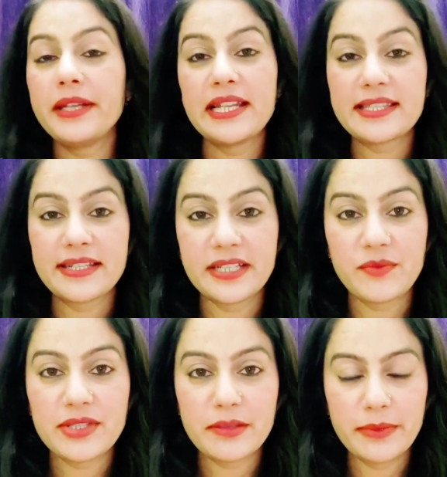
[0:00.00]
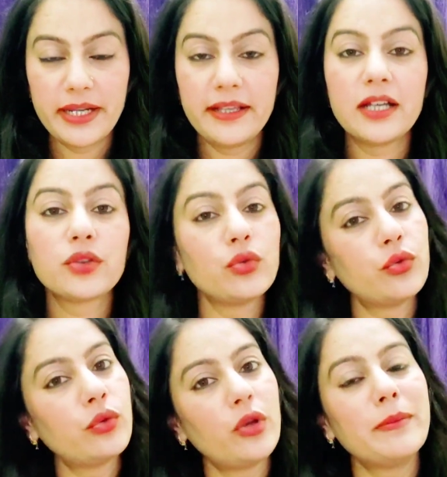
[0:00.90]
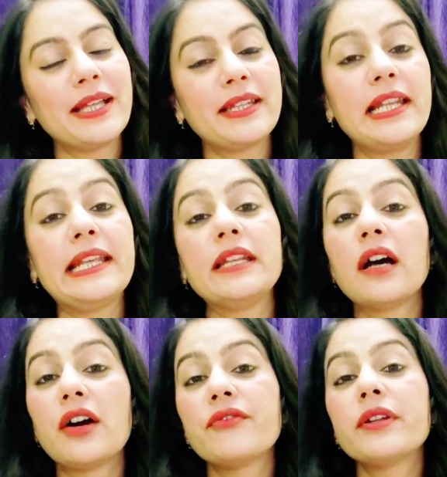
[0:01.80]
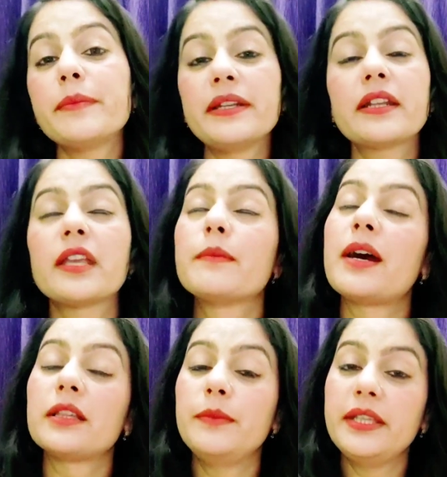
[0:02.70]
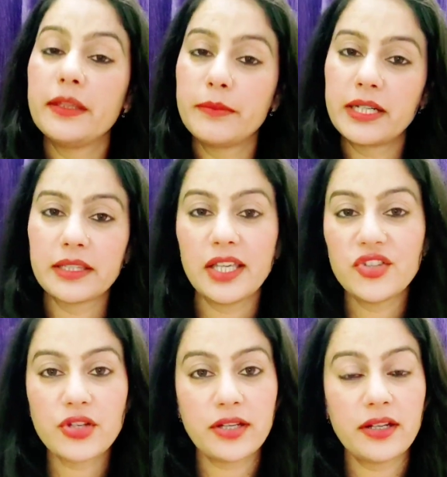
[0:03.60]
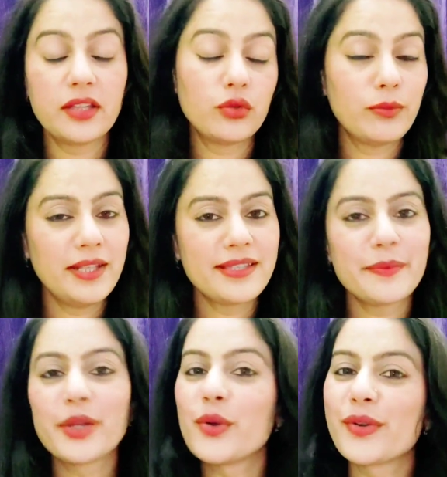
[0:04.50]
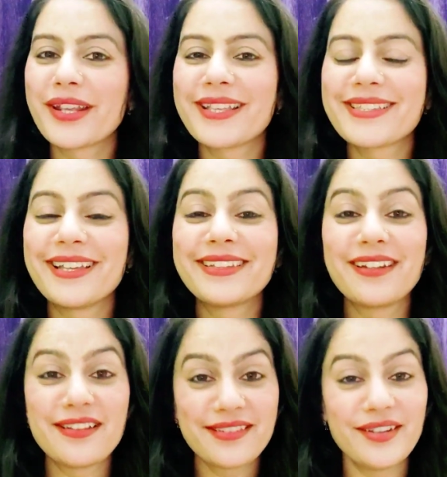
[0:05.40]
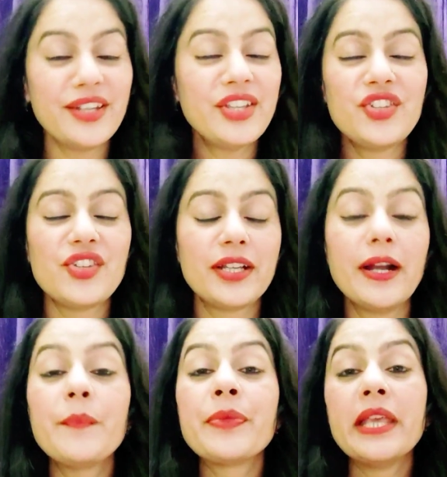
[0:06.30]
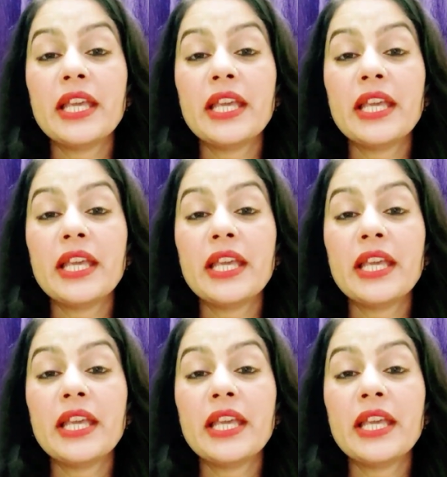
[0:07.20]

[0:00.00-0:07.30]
पीरियड्स के टाइम जैसे बढ़ेगा तो कोई बात नहीं लेकिन आफ्टर पीरियड के बाद भी ये बढ़ता ही जा रहा है तो प्लीज़ अपने डॉक्टर के साथ कंसर्न कीजिएगा